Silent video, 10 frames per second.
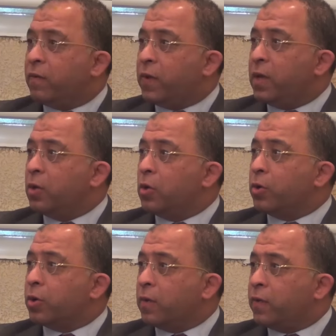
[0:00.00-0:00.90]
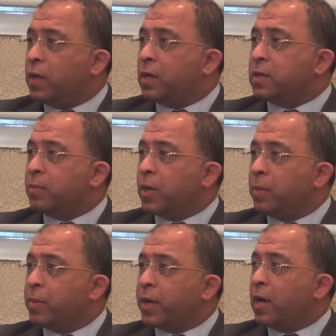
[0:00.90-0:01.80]
في نيويورك في
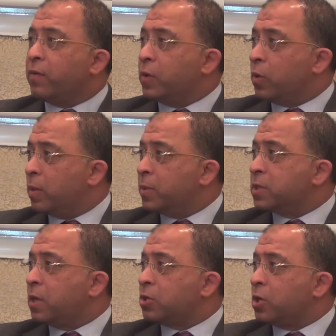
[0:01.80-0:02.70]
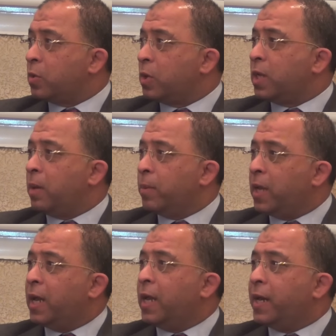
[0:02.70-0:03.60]
سبتمبر 2015 وتم
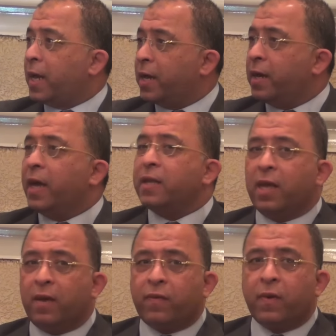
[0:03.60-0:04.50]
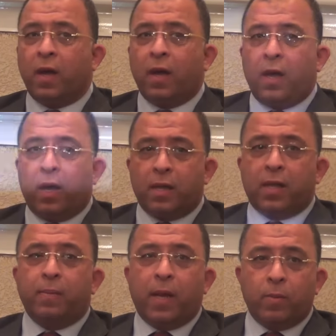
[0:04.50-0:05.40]
الإعلان عن أهداف
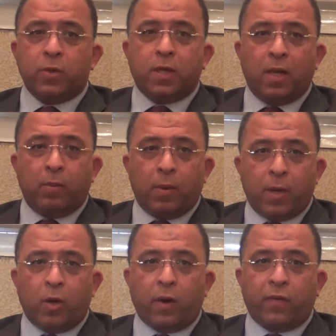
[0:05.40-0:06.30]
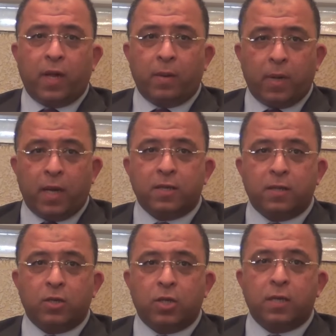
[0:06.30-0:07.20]
التنميه المستدامه ما يعرف الان بالاس
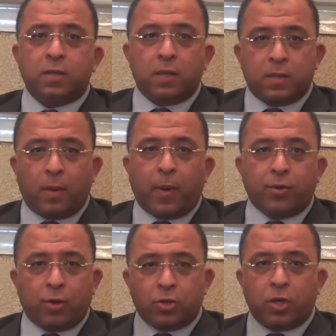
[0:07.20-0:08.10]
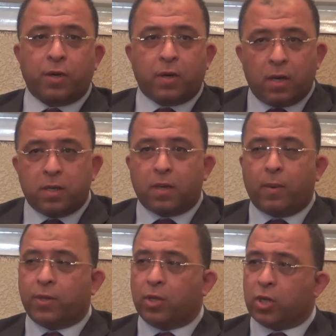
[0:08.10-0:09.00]
دي جيز ال 17 ال
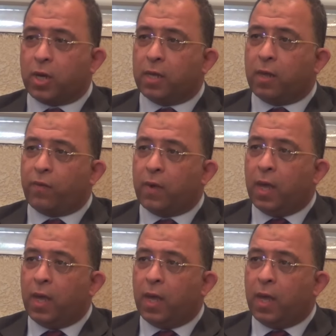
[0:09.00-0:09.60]
17 هدف